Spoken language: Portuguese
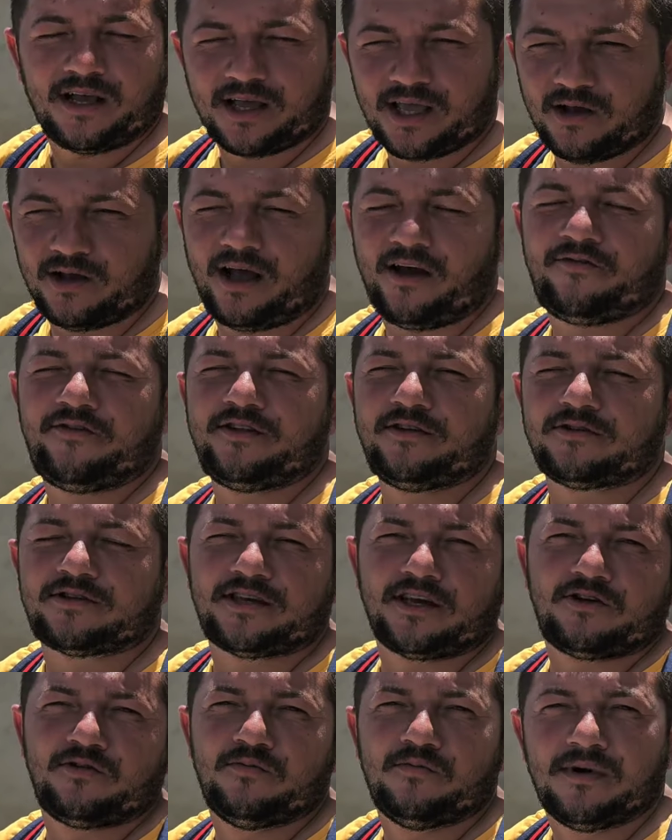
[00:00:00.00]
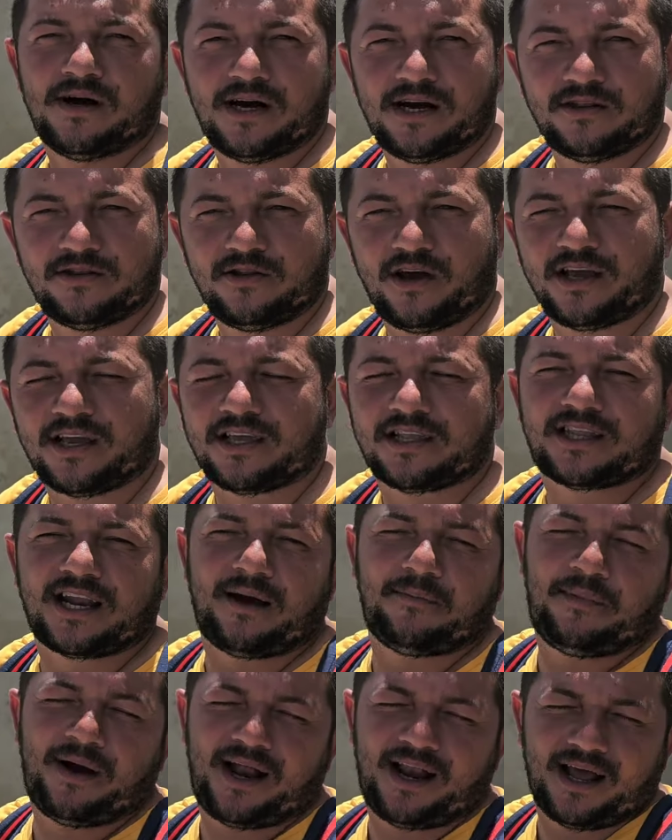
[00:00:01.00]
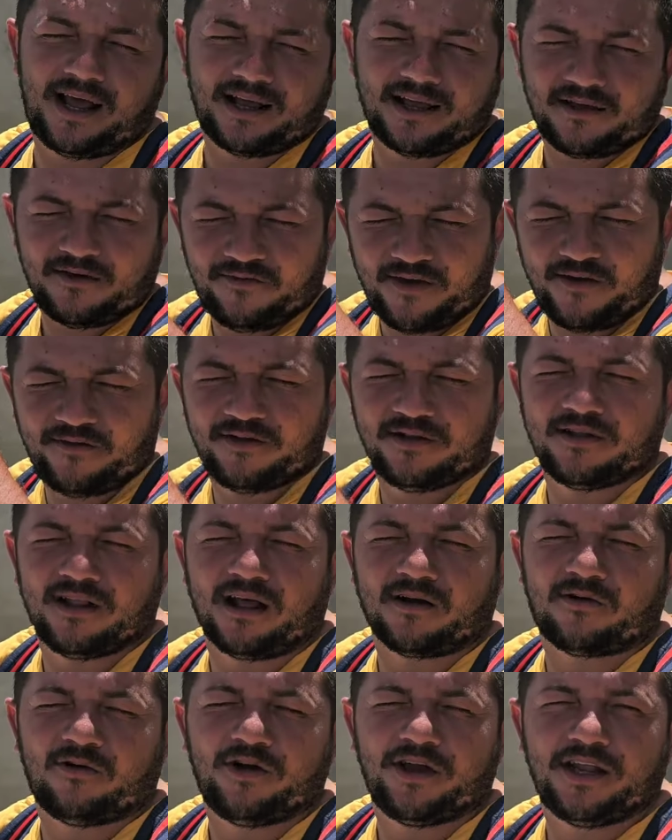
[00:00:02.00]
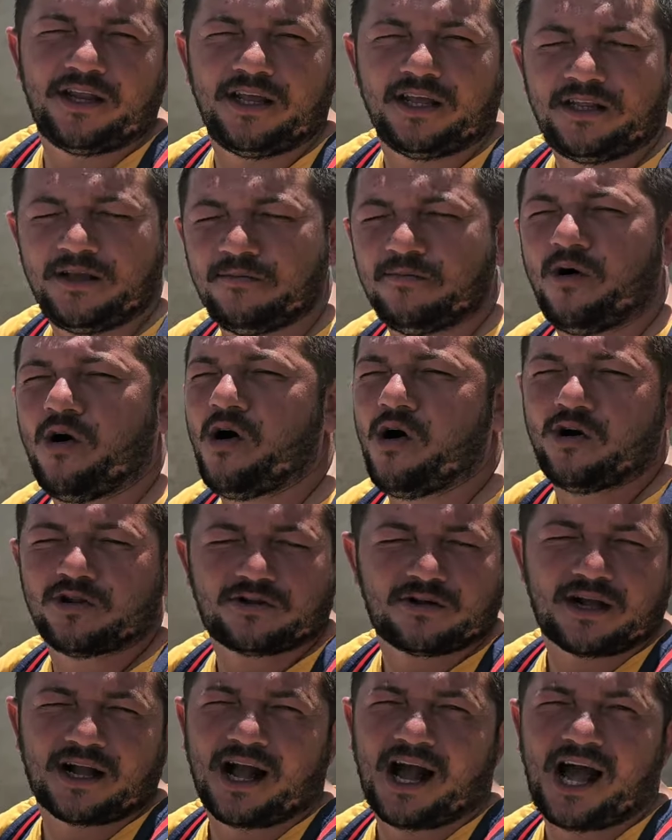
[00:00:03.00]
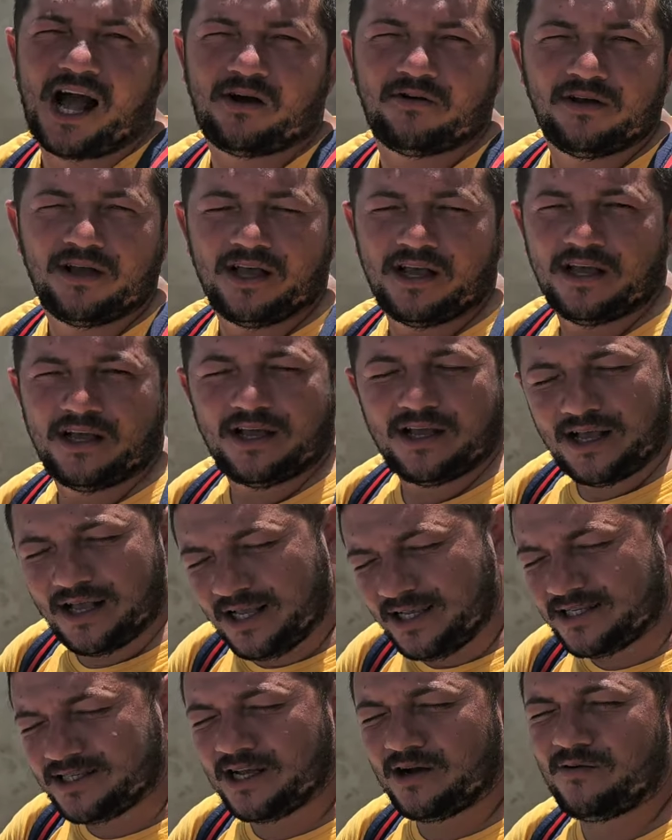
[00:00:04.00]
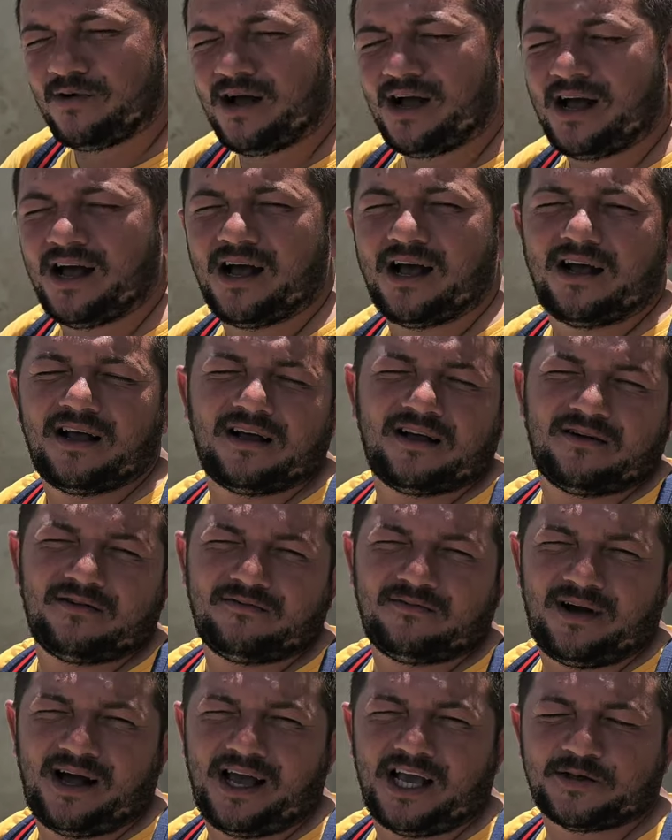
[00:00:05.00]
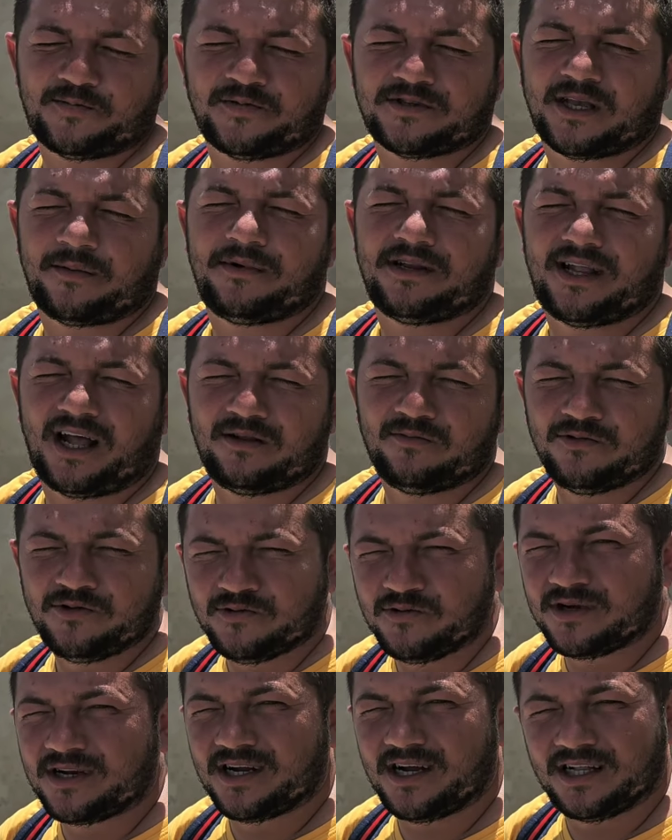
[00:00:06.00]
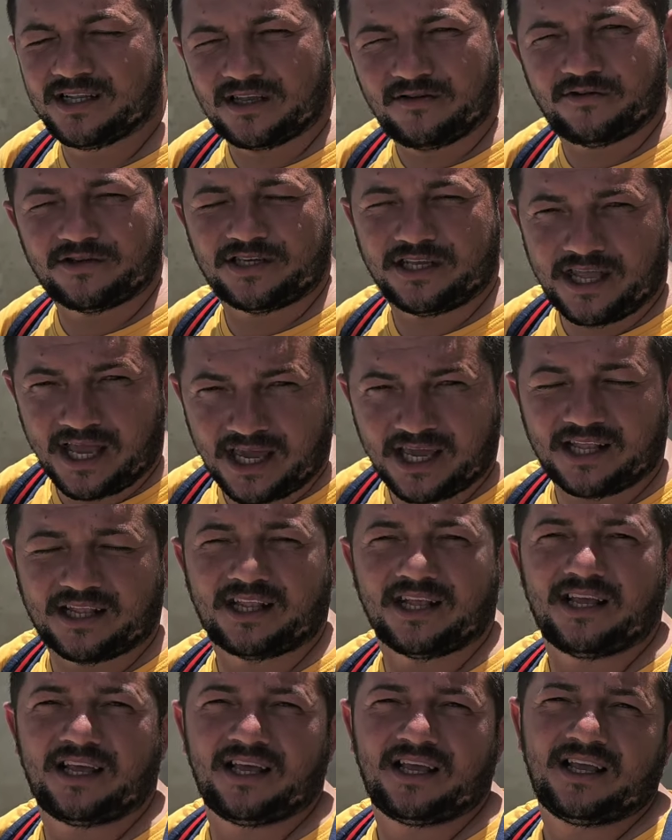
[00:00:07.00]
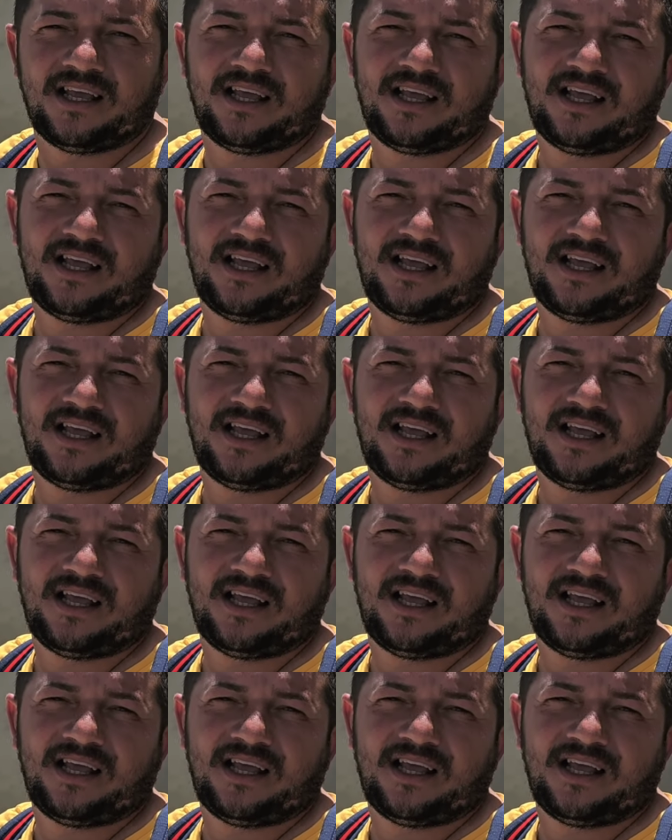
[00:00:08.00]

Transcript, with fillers: Eu, a vida do ser humano, nós que trabalha, que vive na correria de moto, carro, isso é uma, uma responsabilidade muito grande que você tem que ter.